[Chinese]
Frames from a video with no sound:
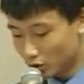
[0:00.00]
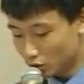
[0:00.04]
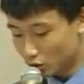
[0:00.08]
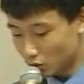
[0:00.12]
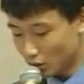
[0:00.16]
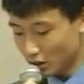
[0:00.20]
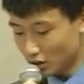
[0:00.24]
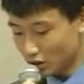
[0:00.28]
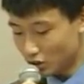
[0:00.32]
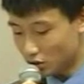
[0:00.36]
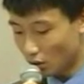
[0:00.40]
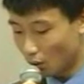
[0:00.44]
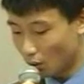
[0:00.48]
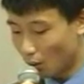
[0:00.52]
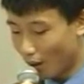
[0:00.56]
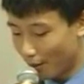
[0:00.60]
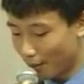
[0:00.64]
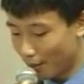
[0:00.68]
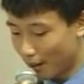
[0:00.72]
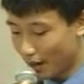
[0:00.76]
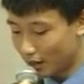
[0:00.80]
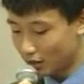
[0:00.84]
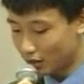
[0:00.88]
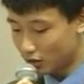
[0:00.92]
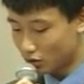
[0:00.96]
追求
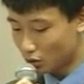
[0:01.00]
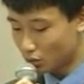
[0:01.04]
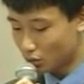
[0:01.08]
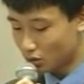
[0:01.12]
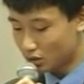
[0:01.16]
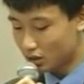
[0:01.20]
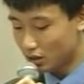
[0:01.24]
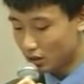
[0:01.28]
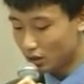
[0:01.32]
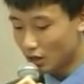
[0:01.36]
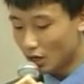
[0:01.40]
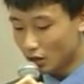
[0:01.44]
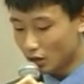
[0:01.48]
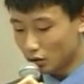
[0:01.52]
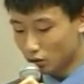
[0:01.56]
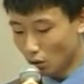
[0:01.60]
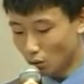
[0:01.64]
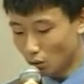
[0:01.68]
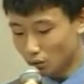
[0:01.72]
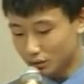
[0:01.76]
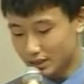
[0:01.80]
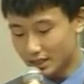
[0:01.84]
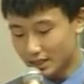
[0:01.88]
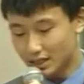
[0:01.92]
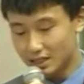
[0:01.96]
完美就是
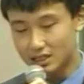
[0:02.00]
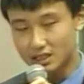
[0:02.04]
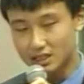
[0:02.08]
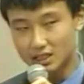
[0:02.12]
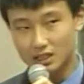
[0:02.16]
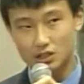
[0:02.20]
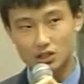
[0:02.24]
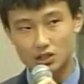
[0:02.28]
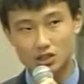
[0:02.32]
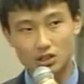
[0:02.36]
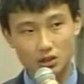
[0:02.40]
用尽心